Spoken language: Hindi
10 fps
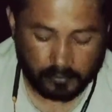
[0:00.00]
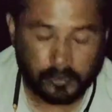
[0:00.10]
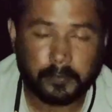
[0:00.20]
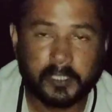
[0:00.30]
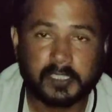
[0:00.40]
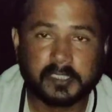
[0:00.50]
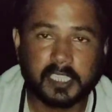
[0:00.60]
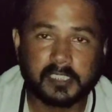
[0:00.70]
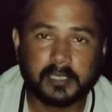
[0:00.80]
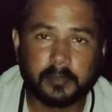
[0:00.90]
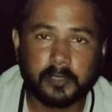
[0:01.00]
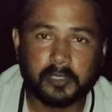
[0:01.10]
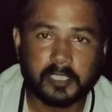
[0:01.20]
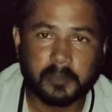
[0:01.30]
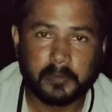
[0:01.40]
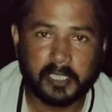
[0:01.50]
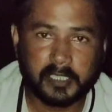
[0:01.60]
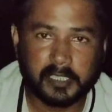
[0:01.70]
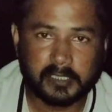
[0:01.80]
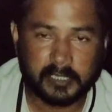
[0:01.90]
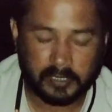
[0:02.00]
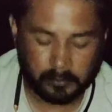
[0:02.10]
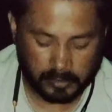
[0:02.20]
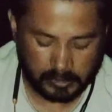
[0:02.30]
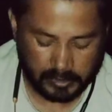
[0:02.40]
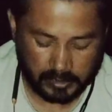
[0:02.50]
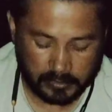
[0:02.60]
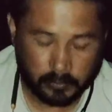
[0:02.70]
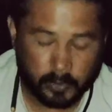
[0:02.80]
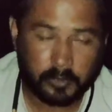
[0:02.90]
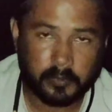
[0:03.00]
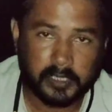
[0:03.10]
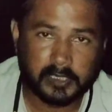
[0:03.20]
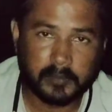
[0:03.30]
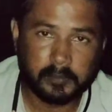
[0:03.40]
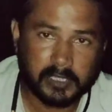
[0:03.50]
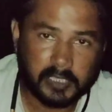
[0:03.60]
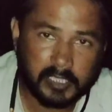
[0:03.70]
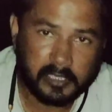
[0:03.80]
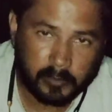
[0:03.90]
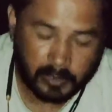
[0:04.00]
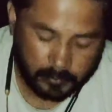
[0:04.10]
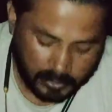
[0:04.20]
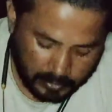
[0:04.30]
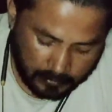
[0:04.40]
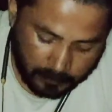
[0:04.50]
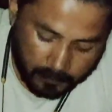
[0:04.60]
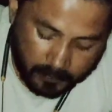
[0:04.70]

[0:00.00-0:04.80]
तो फ्रेंड्स आज का ब्लॉग यहीं पे एंड करते हैं मिलते हैं नेक्स्ट ब्लॉग में तब तक के लिए बाय बाय